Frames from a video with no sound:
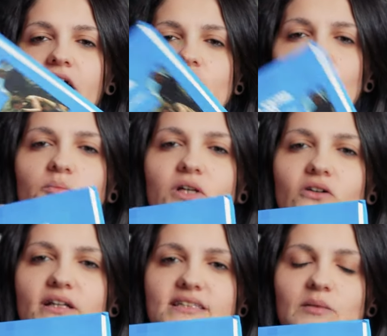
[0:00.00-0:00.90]
c'è un
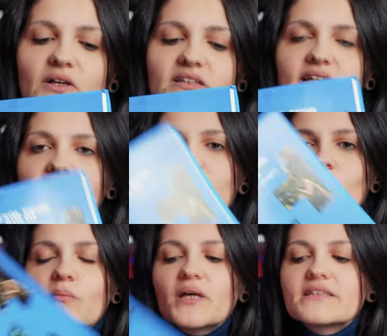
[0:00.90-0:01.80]
piccolissimo inserto
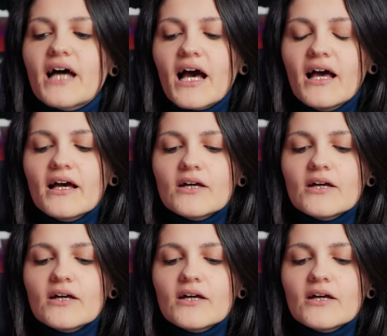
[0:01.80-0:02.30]
a metà,